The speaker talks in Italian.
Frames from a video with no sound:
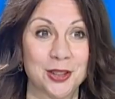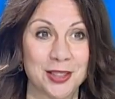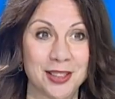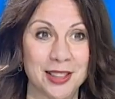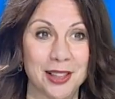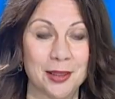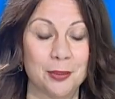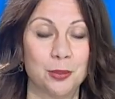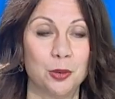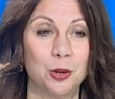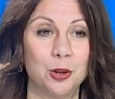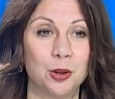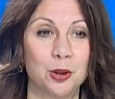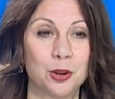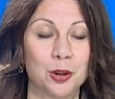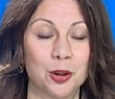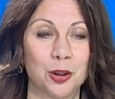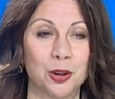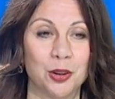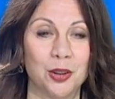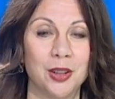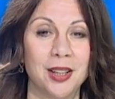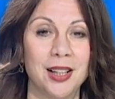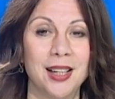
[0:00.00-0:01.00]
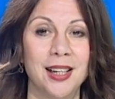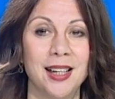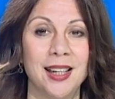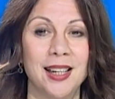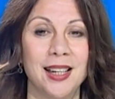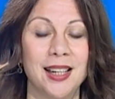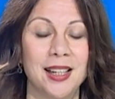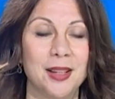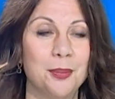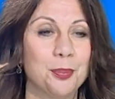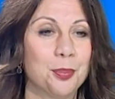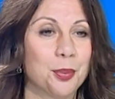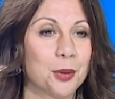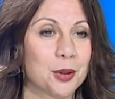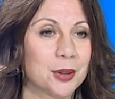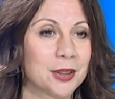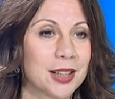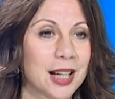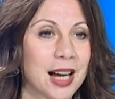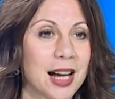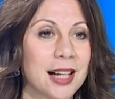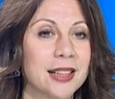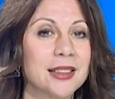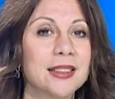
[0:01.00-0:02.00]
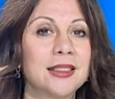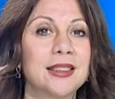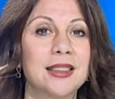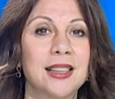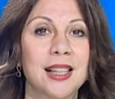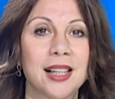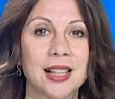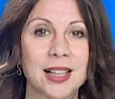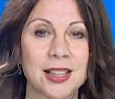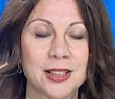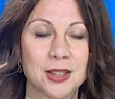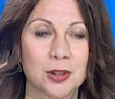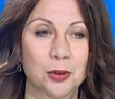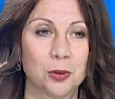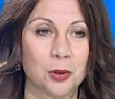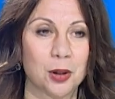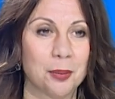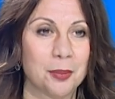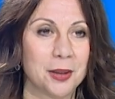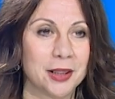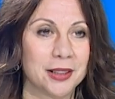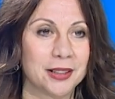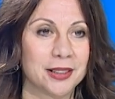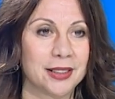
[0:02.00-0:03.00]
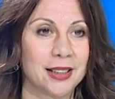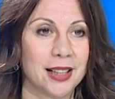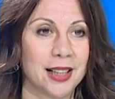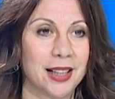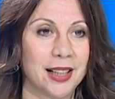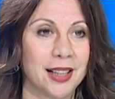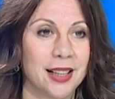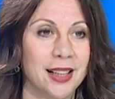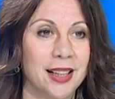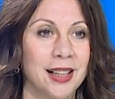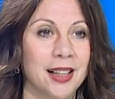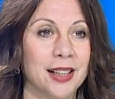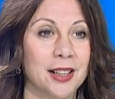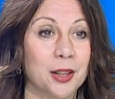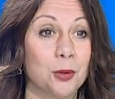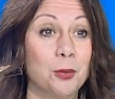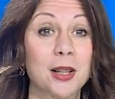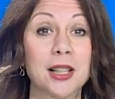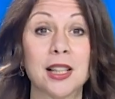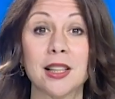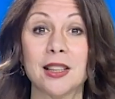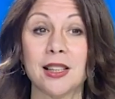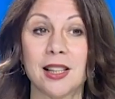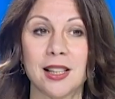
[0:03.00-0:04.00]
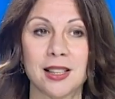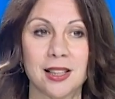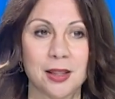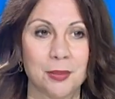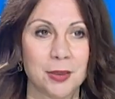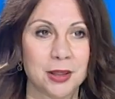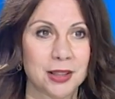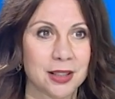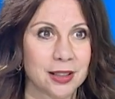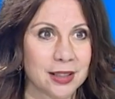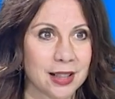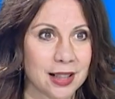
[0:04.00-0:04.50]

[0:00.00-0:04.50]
sì, molto importante che sicuramente riguarda direttamente